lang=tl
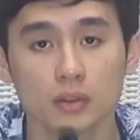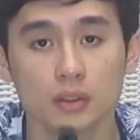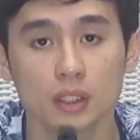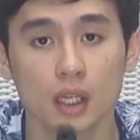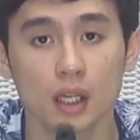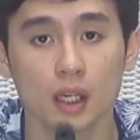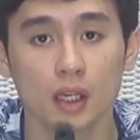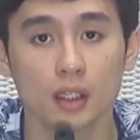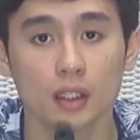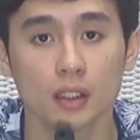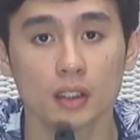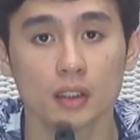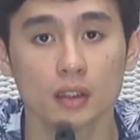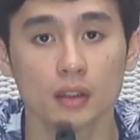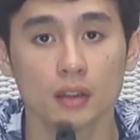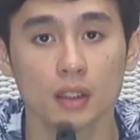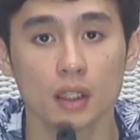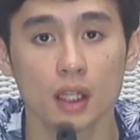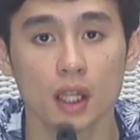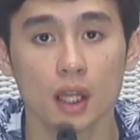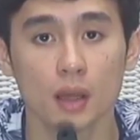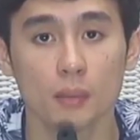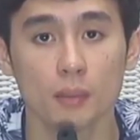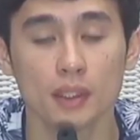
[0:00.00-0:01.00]
sa akin,
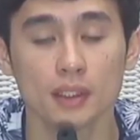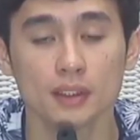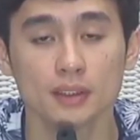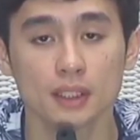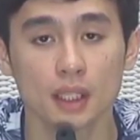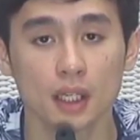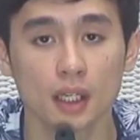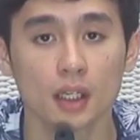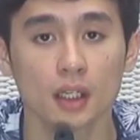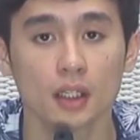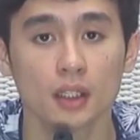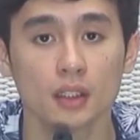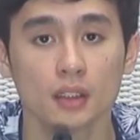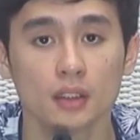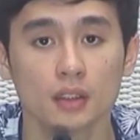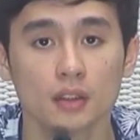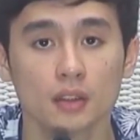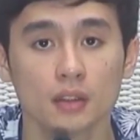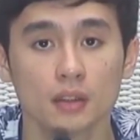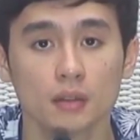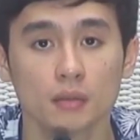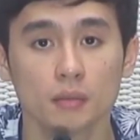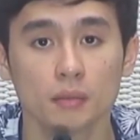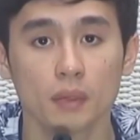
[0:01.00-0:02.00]
laban sa akin,
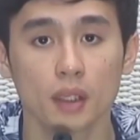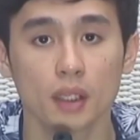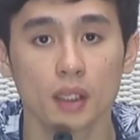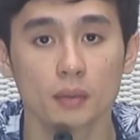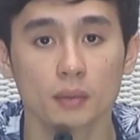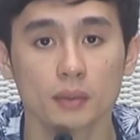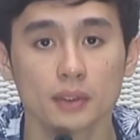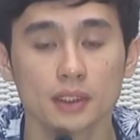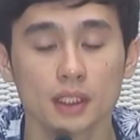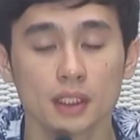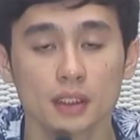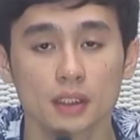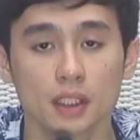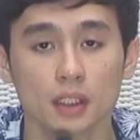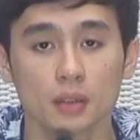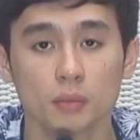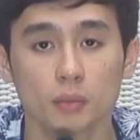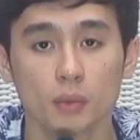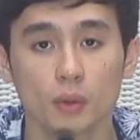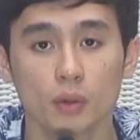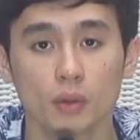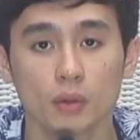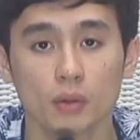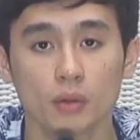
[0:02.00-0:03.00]
para
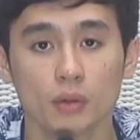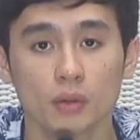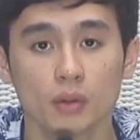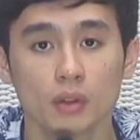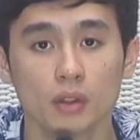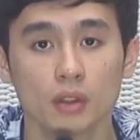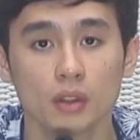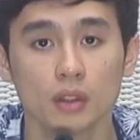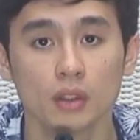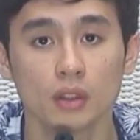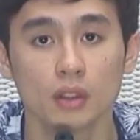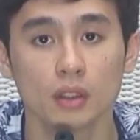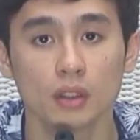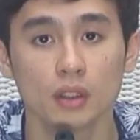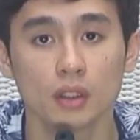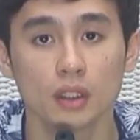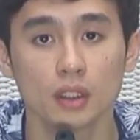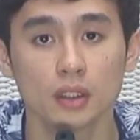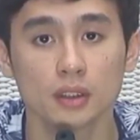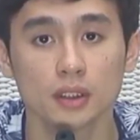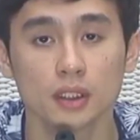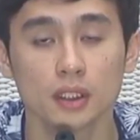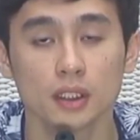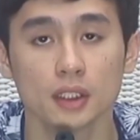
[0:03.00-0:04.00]
masaktan po ako.
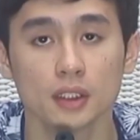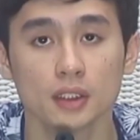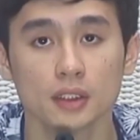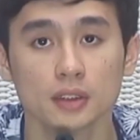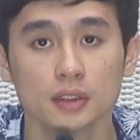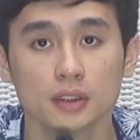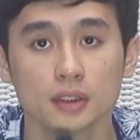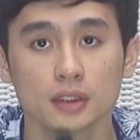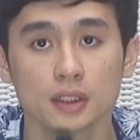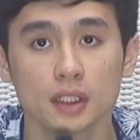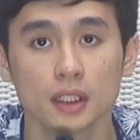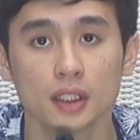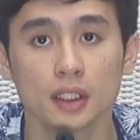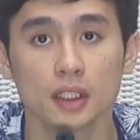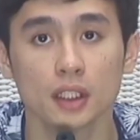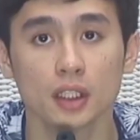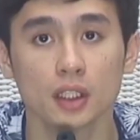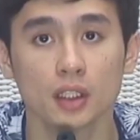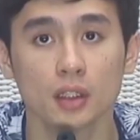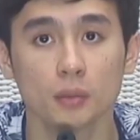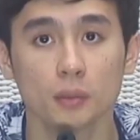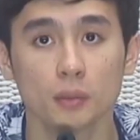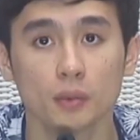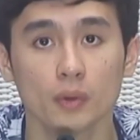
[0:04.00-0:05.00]
Kasi sa
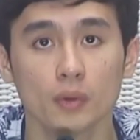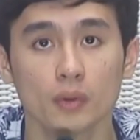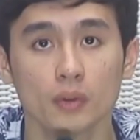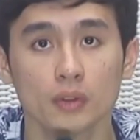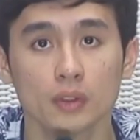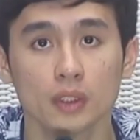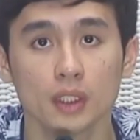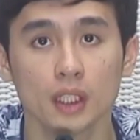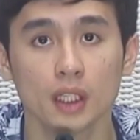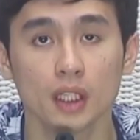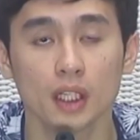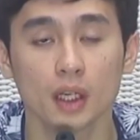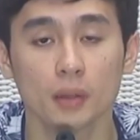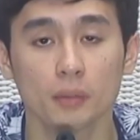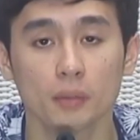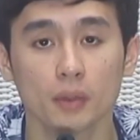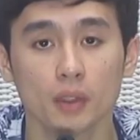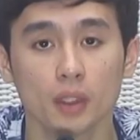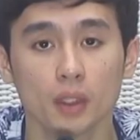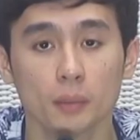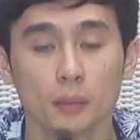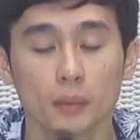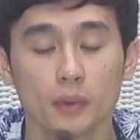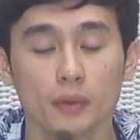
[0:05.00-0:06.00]
sarili ko po, tinanggap
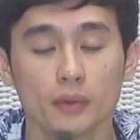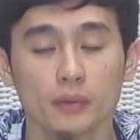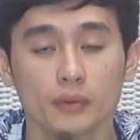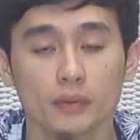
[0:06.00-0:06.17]
ko na po.